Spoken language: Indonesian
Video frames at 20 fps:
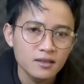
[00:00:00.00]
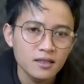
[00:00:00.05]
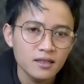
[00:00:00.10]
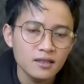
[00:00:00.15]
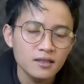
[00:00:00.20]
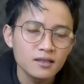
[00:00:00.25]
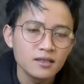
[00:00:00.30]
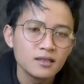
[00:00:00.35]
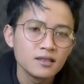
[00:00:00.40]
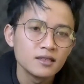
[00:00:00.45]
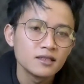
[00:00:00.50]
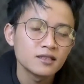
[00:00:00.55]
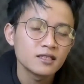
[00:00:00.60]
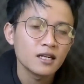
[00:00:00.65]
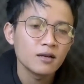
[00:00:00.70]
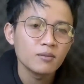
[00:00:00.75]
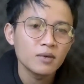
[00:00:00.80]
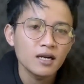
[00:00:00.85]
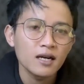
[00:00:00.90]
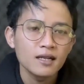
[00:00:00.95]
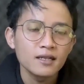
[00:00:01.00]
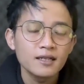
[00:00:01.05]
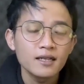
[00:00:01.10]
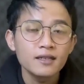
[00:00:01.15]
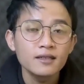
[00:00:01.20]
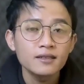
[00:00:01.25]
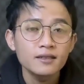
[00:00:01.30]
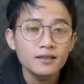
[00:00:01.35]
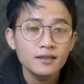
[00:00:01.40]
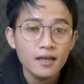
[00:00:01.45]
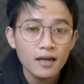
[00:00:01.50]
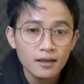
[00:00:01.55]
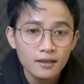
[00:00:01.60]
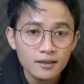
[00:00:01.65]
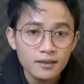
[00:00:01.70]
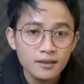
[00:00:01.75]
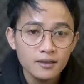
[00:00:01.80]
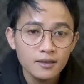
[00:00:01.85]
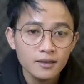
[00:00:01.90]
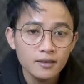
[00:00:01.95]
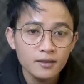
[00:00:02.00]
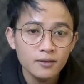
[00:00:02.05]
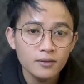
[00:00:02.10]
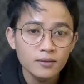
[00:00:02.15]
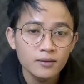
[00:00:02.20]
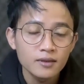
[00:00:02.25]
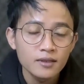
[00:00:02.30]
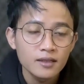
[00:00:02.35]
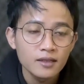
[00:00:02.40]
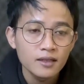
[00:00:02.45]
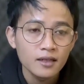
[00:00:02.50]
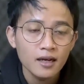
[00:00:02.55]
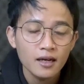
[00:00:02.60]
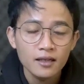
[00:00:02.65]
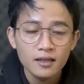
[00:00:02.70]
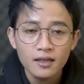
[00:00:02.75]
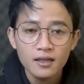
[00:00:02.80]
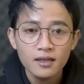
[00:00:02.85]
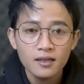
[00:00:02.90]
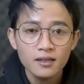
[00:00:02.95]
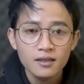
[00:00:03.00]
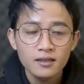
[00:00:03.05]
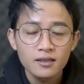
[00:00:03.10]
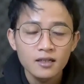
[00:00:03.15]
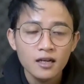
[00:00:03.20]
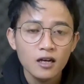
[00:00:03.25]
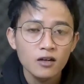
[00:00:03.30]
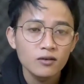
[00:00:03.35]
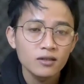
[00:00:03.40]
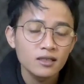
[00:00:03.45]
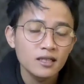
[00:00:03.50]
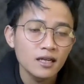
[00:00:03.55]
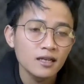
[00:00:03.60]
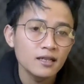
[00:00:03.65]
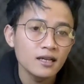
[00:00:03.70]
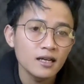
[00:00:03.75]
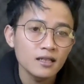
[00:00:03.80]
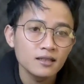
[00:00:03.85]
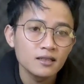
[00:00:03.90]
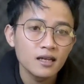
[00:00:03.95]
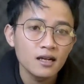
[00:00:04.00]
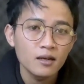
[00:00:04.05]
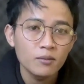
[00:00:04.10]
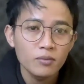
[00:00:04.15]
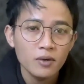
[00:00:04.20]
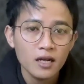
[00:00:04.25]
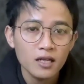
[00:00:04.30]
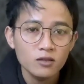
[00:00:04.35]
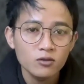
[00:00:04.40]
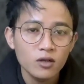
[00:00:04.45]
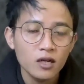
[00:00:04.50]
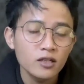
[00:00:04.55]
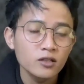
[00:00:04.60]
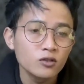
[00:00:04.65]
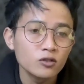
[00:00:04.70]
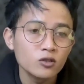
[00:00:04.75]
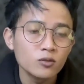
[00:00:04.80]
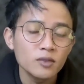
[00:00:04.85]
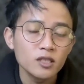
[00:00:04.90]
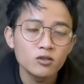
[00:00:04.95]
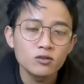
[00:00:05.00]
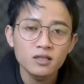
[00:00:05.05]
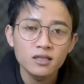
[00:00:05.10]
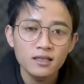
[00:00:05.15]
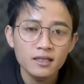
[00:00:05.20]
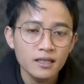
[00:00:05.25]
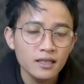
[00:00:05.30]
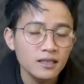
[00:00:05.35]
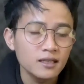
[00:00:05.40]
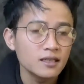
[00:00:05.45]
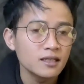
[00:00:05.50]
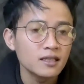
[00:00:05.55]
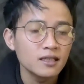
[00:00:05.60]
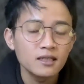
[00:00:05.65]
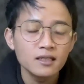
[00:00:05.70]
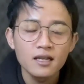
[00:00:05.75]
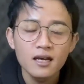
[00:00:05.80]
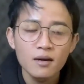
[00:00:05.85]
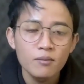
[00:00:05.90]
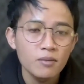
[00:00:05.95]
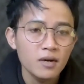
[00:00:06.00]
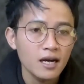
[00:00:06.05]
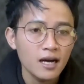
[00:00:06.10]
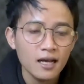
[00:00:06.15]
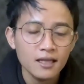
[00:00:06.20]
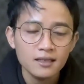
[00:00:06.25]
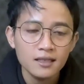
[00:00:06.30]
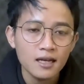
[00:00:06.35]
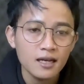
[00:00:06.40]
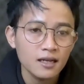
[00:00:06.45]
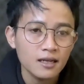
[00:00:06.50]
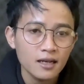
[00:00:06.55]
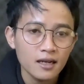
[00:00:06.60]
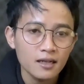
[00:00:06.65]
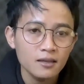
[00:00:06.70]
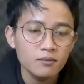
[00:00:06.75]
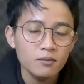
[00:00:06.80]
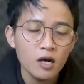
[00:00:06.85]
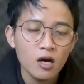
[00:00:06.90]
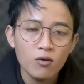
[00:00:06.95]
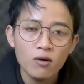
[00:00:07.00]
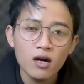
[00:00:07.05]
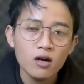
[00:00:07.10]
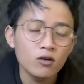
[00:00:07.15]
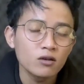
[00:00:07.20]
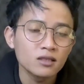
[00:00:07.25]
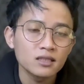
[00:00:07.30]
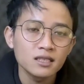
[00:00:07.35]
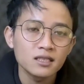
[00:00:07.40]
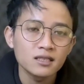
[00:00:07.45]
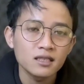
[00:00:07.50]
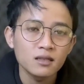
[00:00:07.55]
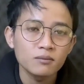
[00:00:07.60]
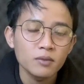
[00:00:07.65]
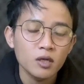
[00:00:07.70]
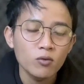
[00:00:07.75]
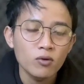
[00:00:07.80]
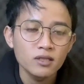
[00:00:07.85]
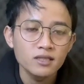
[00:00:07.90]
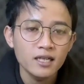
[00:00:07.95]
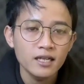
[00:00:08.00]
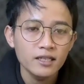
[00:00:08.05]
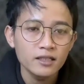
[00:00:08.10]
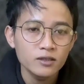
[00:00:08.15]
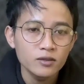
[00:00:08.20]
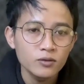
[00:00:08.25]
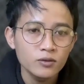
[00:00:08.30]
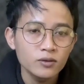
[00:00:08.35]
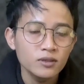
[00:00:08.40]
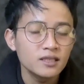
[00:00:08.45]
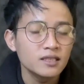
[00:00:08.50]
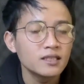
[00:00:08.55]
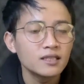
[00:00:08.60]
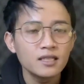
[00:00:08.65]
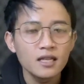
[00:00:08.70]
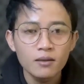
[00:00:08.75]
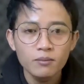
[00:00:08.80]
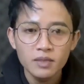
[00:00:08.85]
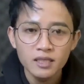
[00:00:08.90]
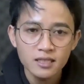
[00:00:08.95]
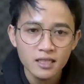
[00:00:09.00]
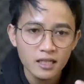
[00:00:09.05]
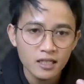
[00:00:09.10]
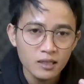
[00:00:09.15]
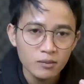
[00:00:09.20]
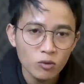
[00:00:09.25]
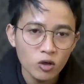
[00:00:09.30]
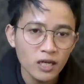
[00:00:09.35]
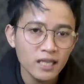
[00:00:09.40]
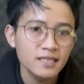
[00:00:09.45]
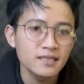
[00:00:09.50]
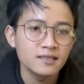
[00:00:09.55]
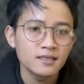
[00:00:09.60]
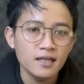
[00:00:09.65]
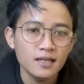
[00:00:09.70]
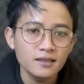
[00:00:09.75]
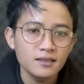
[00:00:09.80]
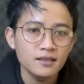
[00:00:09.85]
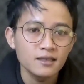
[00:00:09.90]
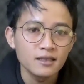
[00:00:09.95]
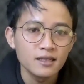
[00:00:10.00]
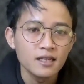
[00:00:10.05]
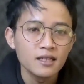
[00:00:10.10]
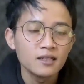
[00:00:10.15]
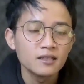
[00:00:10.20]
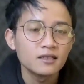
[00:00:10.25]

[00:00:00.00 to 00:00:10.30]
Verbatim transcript: ya selama kalian yakin gitu karena kalau kita lihat dari peraturan YouTube itu sendiri tidak mengatakan bahwa konten tanpa wajah itu tidak bisa dimonetisasi,